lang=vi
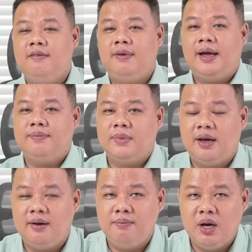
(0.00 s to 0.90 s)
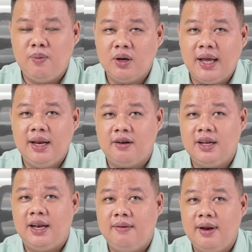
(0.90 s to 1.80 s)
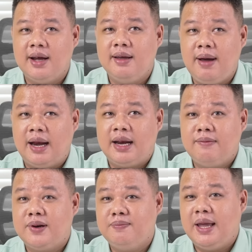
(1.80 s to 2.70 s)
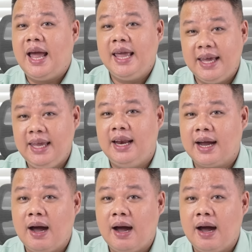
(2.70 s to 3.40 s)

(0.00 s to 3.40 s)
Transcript: Và mười bốn T thì có thể em lấy được cái bản năm trăm mười hai gi-ga-bai là